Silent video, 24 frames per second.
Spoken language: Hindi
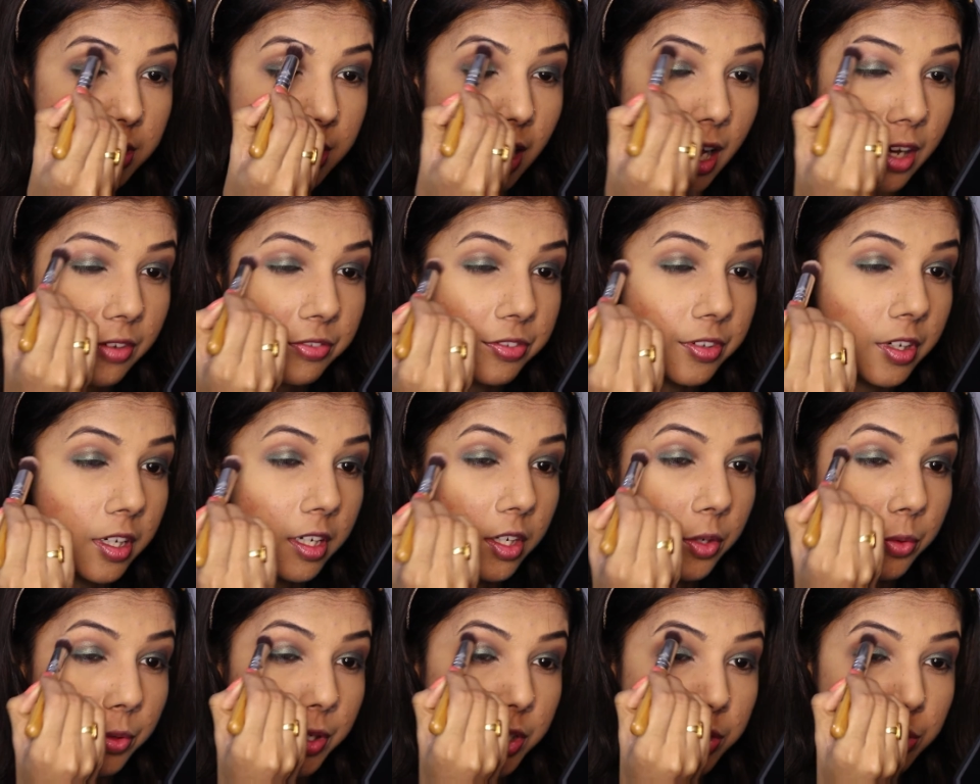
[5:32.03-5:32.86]
साफ़
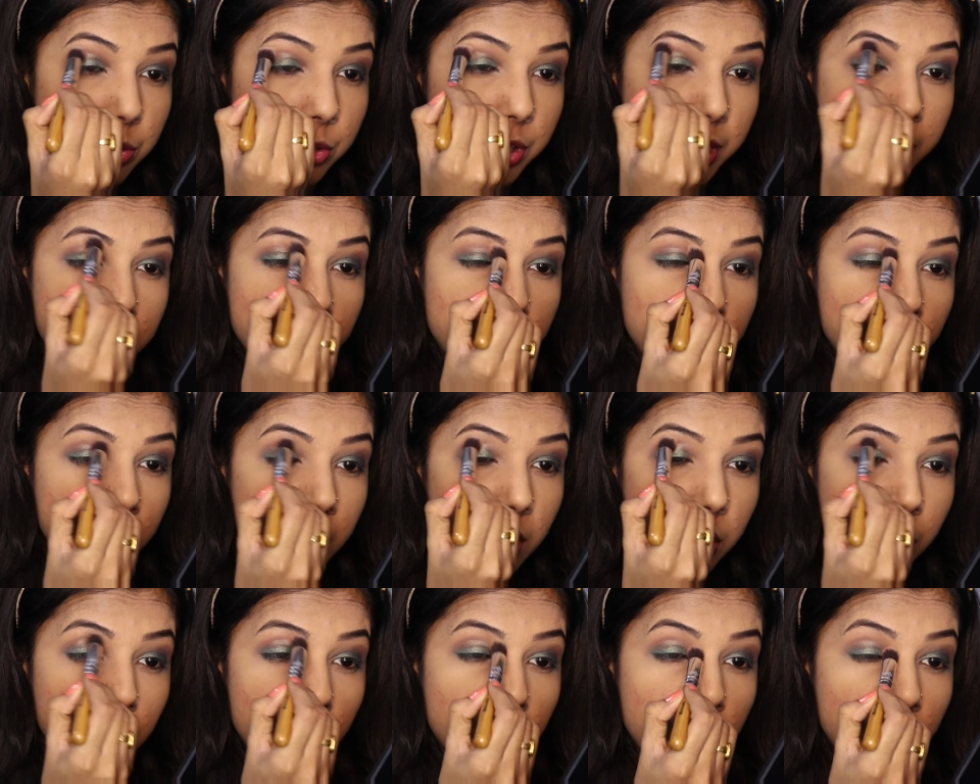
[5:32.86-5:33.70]
कर लूँगी सो दैट इट
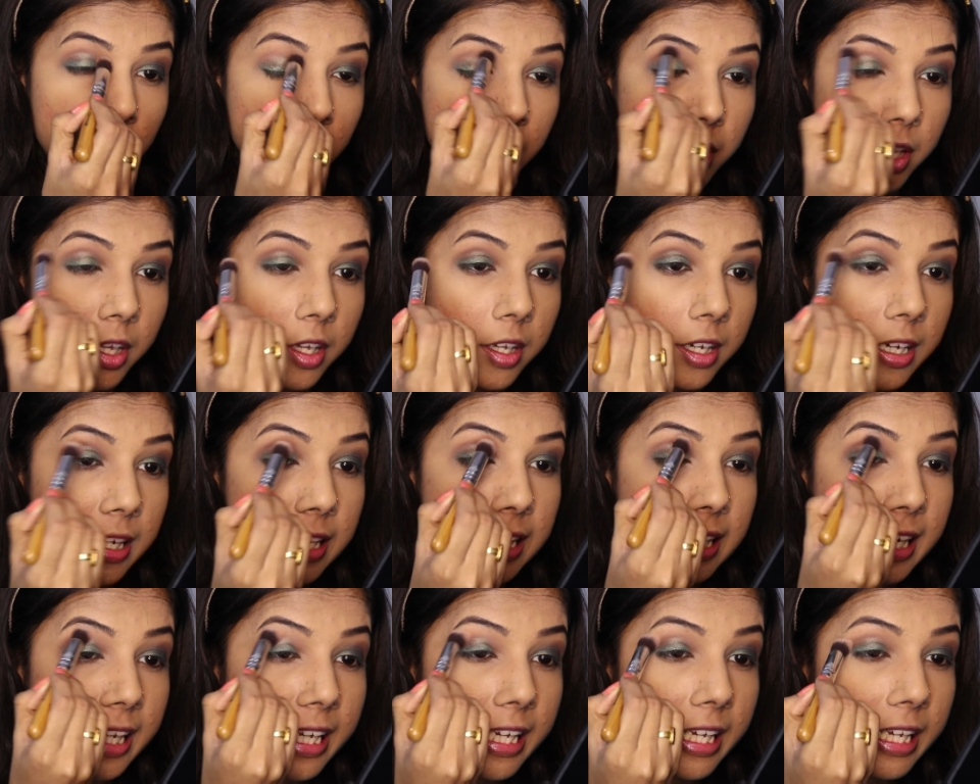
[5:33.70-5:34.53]
विल लुक
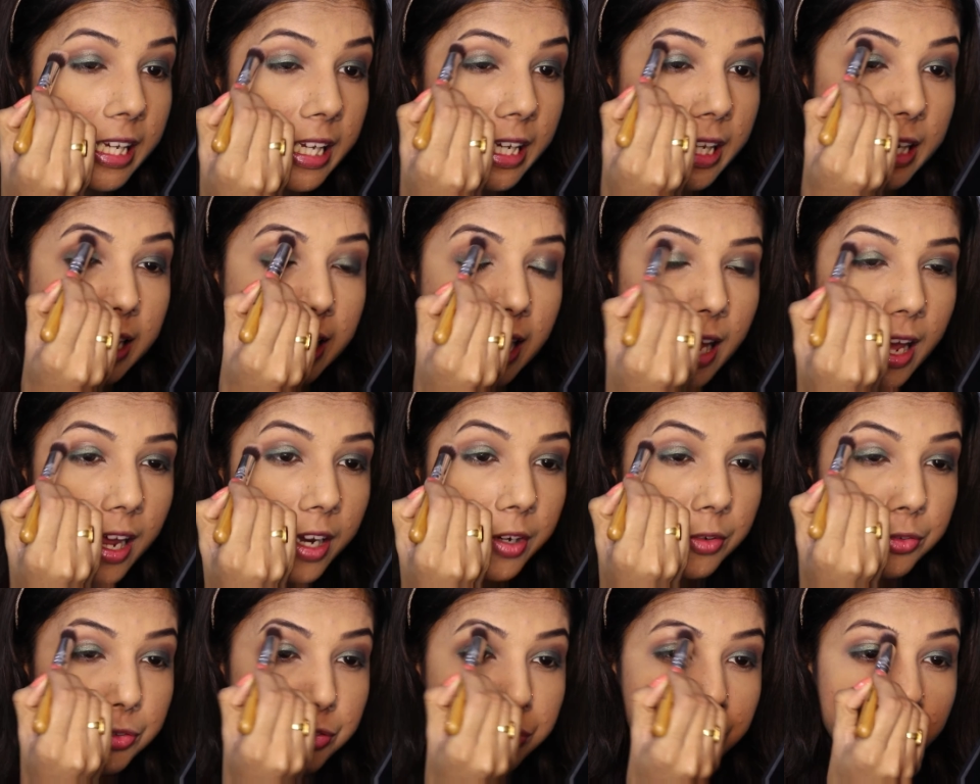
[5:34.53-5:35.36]
क्लीन
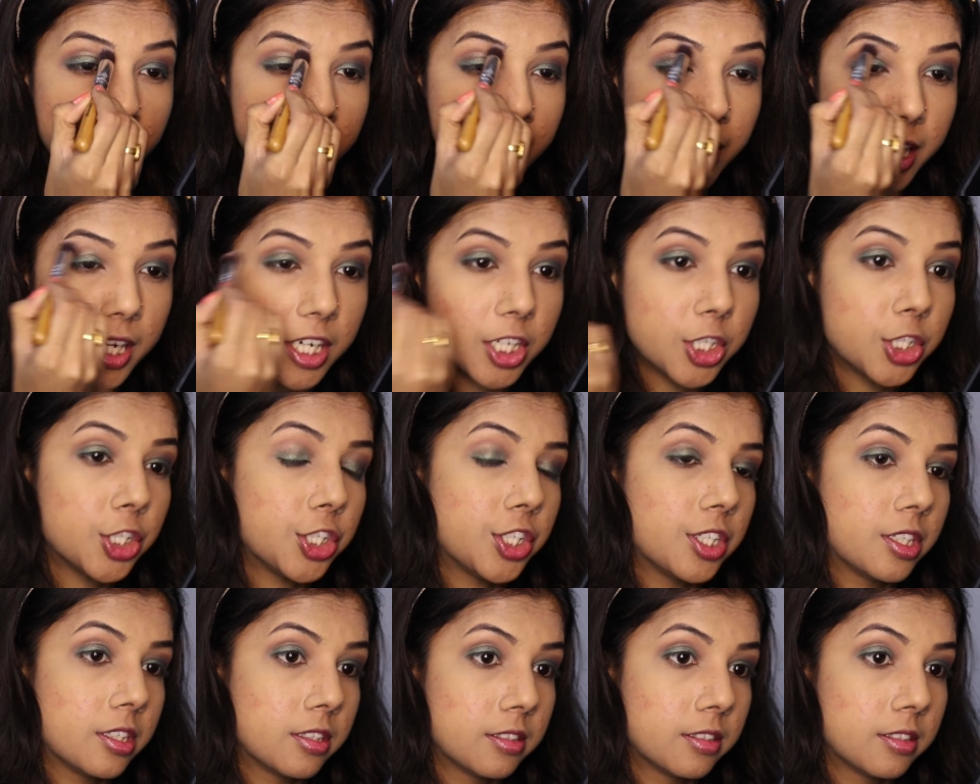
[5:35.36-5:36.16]
एंड फ्रेश